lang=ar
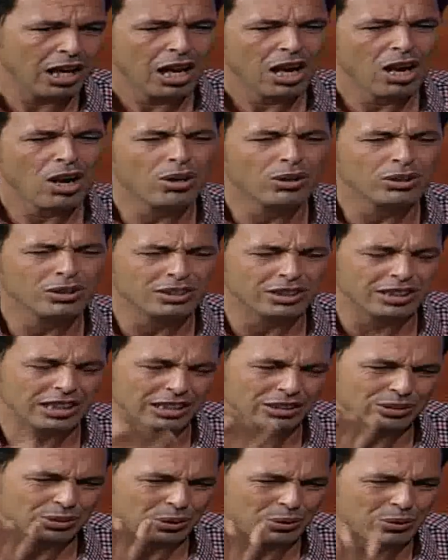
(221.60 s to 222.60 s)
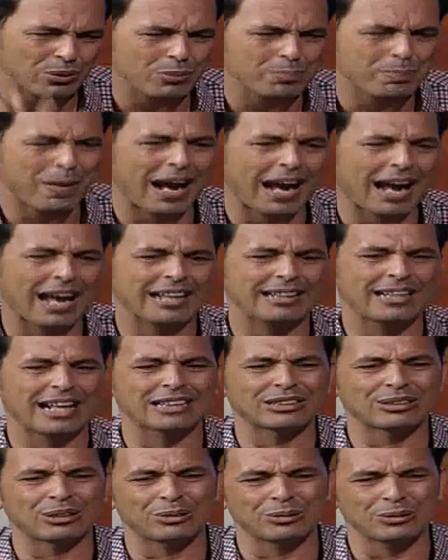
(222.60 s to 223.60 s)
حطي توبه
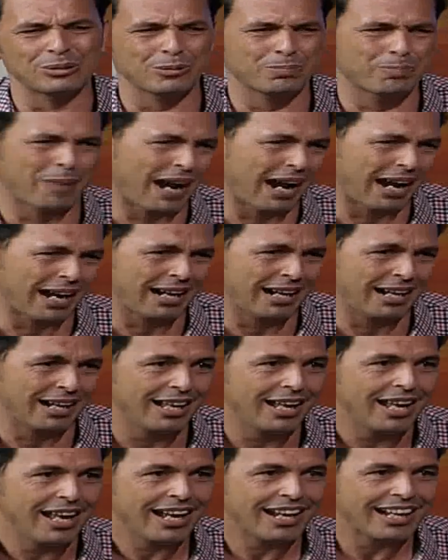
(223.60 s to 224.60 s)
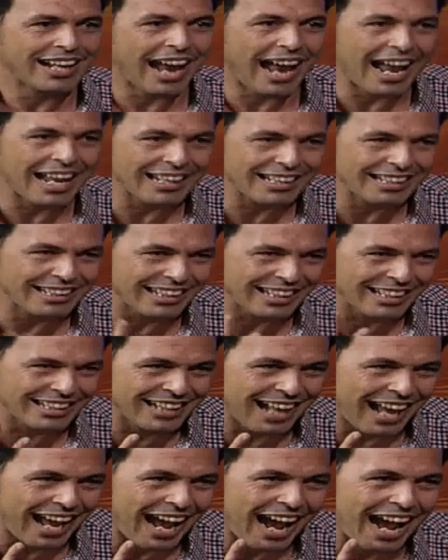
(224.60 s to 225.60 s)
على توبه خلي
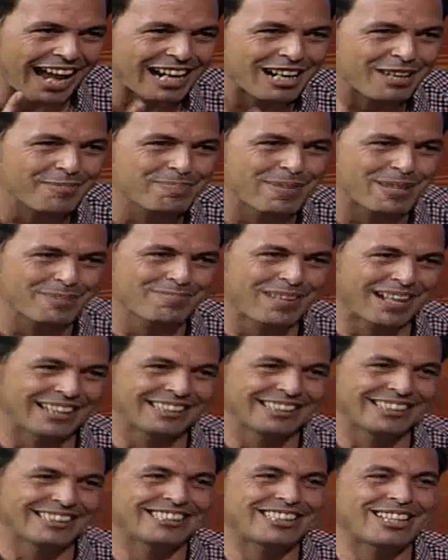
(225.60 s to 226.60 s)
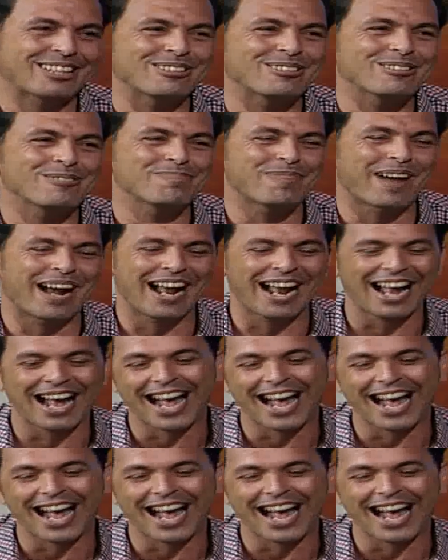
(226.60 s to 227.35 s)
الحرب منسوبة